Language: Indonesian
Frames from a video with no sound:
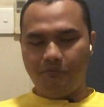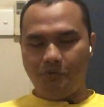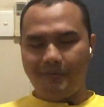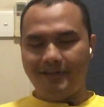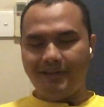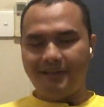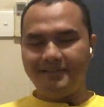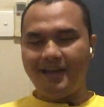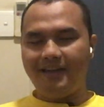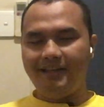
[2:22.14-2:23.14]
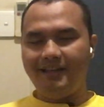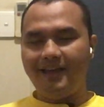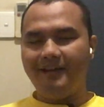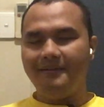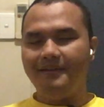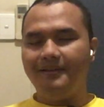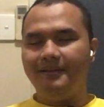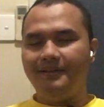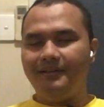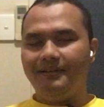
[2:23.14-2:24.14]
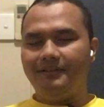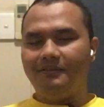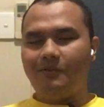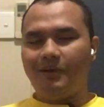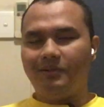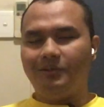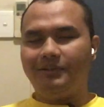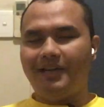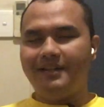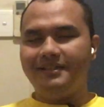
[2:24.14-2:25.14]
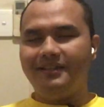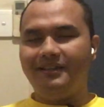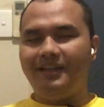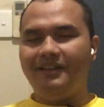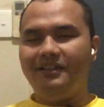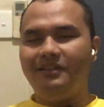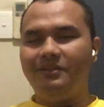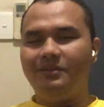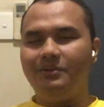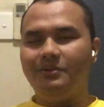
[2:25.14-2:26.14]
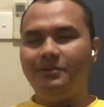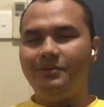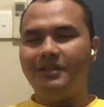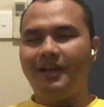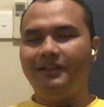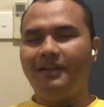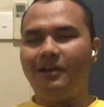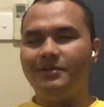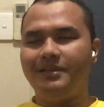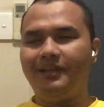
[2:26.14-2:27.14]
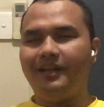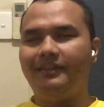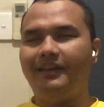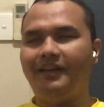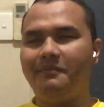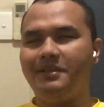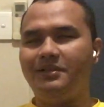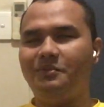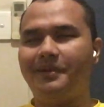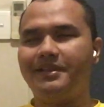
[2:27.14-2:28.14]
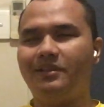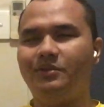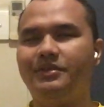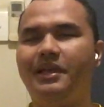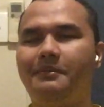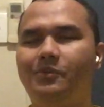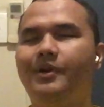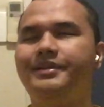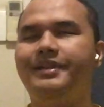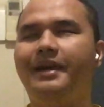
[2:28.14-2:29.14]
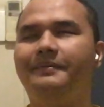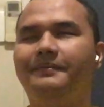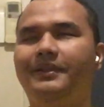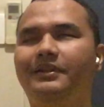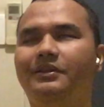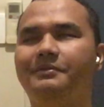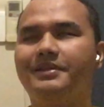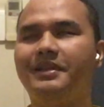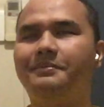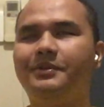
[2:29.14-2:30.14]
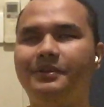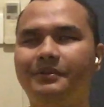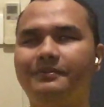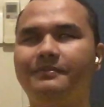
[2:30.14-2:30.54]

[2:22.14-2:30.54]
upayakan cari yang waktu transitnya itu jangan terlalu singkat ya kayak misalnya cuma satu jam dua jam gitu meskipun